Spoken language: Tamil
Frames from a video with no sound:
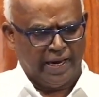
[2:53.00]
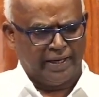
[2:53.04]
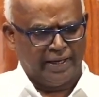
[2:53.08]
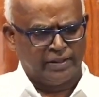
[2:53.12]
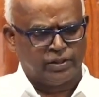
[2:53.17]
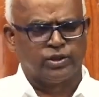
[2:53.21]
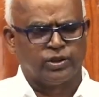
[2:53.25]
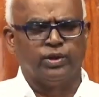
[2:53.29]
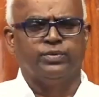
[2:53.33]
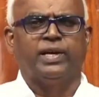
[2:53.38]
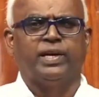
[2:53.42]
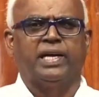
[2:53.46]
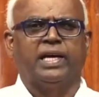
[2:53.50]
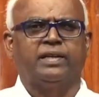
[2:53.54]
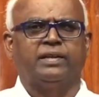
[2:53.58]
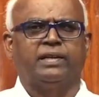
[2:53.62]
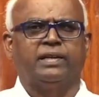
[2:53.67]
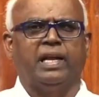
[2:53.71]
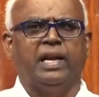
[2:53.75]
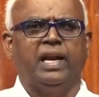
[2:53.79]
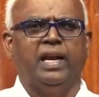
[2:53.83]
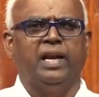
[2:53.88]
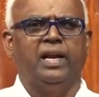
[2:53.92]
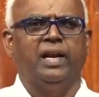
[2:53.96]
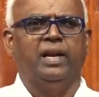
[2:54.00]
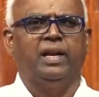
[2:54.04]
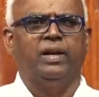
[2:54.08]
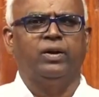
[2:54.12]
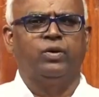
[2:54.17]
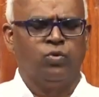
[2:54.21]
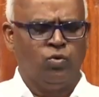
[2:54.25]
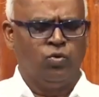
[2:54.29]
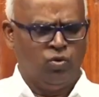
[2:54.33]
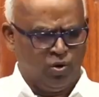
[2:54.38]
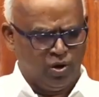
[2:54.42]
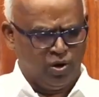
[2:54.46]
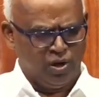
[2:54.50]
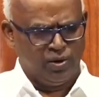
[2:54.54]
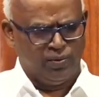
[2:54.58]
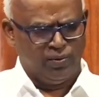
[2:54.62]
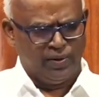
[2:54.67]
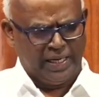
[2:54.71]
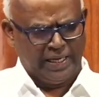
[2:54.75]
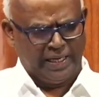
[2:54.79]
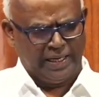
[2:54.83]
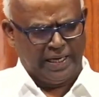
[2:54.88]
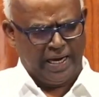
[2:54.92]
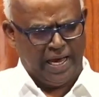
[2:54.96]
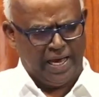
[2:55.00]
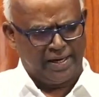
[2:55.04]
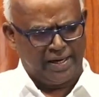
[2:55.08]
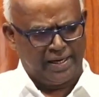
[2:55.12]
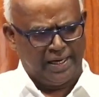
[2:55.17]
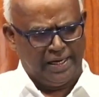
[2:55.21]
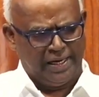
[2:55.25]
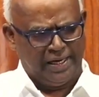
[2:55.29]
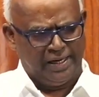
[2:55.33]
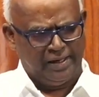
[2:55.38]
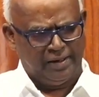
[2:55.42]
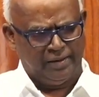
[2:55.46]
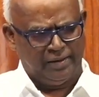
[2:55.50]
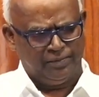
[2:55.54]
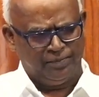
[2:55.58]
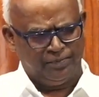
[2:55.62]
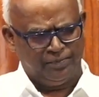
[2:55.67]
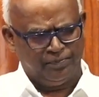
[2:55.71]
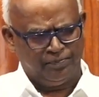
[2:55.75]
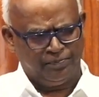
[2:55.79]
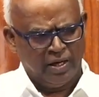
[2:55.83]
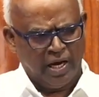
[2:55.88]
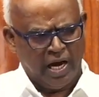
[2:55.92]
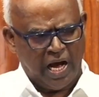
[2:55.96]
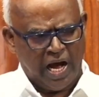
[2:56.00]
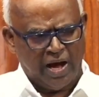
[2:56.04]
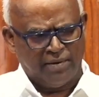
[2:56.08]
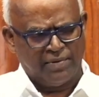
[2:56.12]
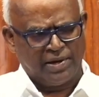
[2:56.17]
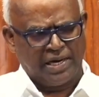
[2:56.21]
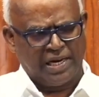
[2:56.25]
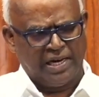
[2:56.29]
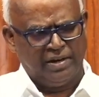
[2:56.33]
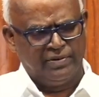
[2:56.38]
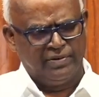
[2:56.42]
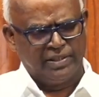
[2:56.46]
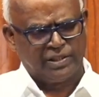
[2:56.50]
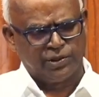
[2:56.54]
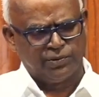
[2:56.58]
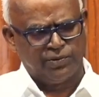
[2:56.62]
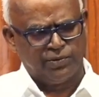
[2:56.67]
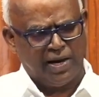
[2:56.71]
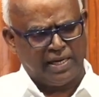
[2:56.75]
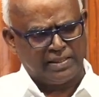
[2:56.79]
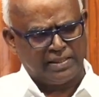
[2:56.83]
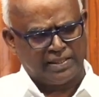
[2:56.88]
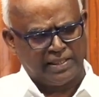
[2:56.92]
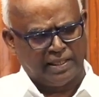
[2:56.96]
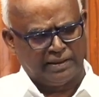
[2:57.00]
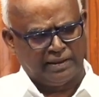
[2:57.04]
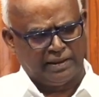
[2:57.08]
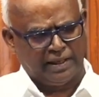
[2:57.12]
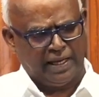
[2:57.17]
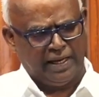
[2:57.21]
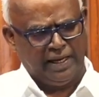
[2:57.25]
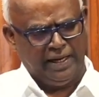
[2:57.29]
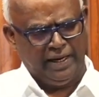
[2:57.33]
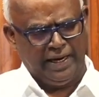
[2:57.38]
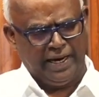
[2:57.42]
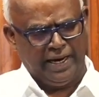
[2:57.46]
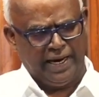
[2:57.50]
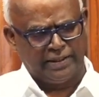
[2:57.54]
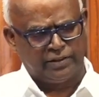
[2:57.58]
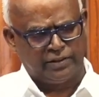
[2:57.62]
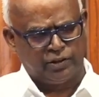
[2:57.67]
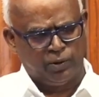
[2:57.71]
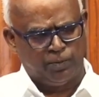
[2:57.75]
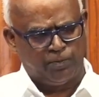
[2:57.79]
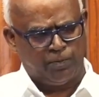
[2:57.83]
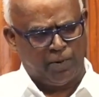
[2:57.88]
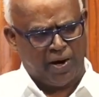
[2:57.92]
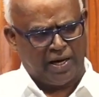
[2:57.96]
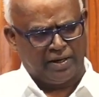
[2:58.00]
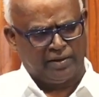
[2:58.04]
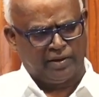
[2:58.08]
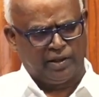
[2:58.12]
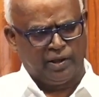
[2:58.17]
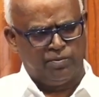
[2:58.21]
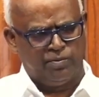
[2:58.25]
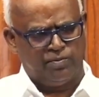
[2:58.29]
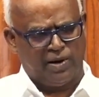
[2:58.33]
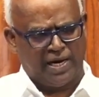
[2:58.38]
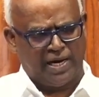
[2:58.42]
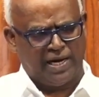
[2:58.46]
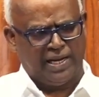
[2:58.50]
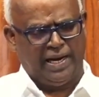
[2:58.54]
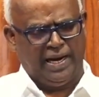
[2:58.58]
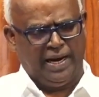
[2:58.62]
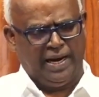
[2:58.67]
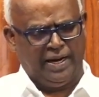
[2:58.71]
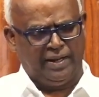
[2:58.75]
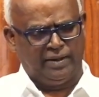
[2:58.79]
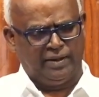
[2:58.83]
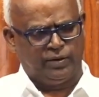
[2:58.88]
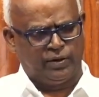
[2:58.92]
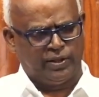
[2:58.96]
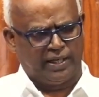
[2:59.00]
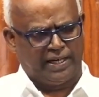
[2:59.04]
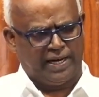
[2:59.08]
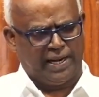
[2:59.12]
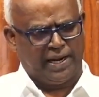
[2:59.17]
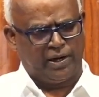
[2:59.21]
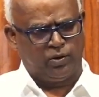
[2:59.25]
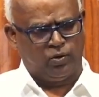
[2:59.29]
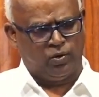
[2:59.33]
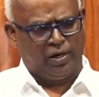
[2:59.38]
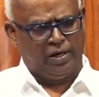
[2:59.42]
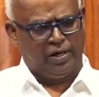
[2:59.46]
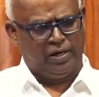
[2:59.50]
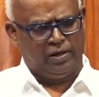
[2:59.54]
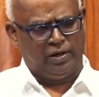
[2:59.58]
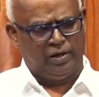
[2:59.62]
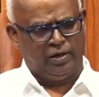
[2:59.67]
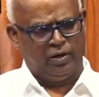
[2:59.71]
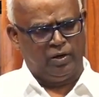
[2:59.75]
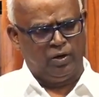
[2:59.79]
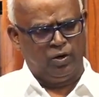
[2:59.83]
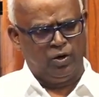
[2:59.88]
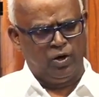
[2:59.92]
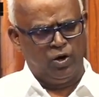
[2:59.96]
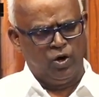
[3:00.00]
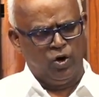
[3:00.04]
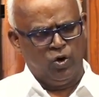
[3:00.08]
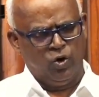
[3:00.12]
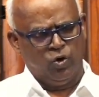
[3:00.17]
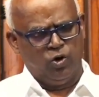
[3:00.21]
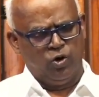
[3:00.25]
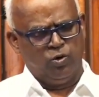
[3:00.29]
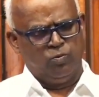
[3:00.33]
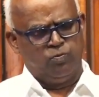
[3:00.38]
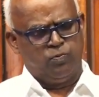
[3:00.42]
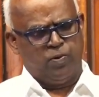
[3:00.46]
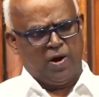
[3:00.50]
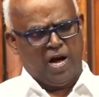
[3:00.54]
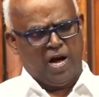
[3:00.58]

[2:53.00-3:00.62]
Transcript: இயேசுவிடத்தில் கொண்டு வருகிறார்கள் அவர்கள் விசுவாசத்தை இயேசு பார்த்து மகனே திடன்கொள் உன்